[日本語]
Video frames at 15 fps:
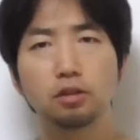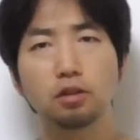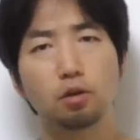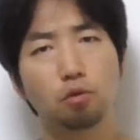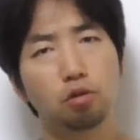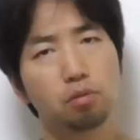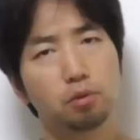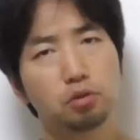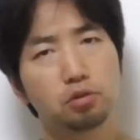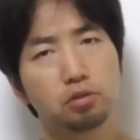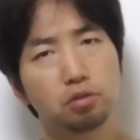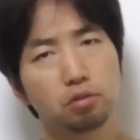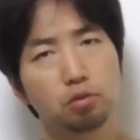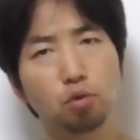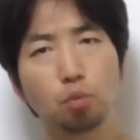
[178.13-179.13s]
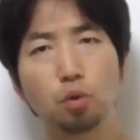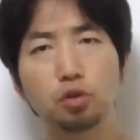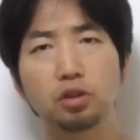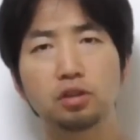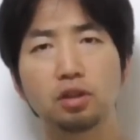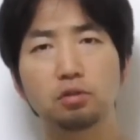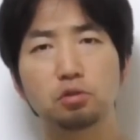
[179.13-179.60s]
なんかこれもちょっと
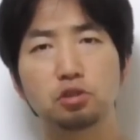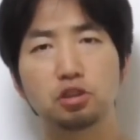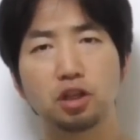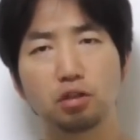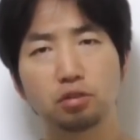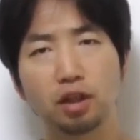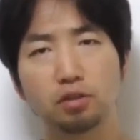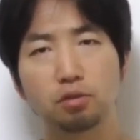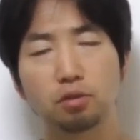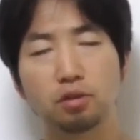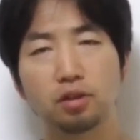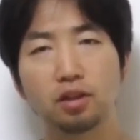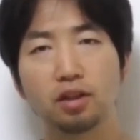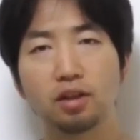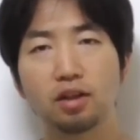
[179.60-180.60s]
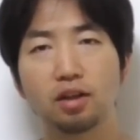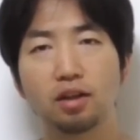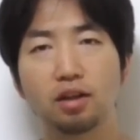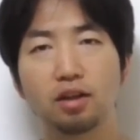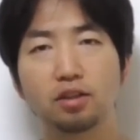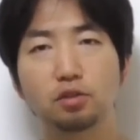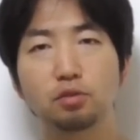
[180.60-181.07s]
思ってたんと違うなと。
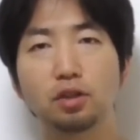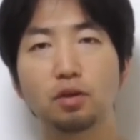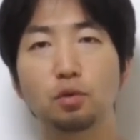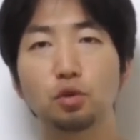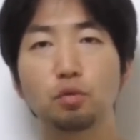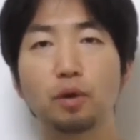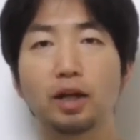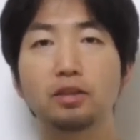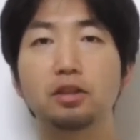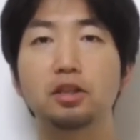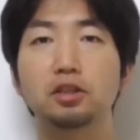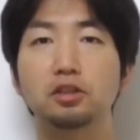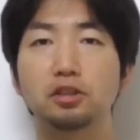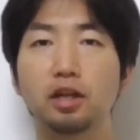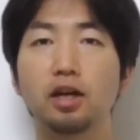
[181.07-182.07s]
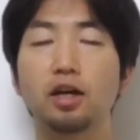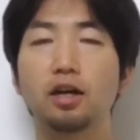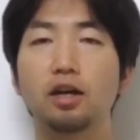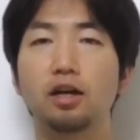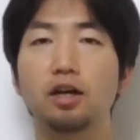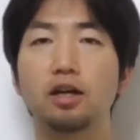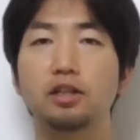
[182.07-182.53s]
えそんなこともあってですね、
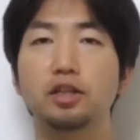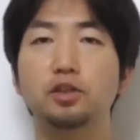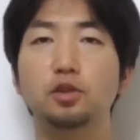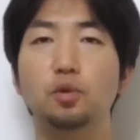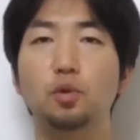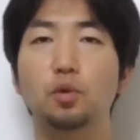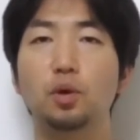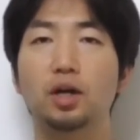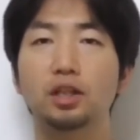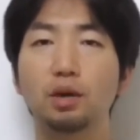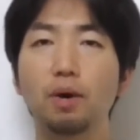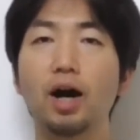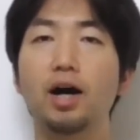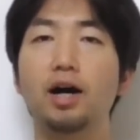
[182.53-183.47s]
えー、結局この方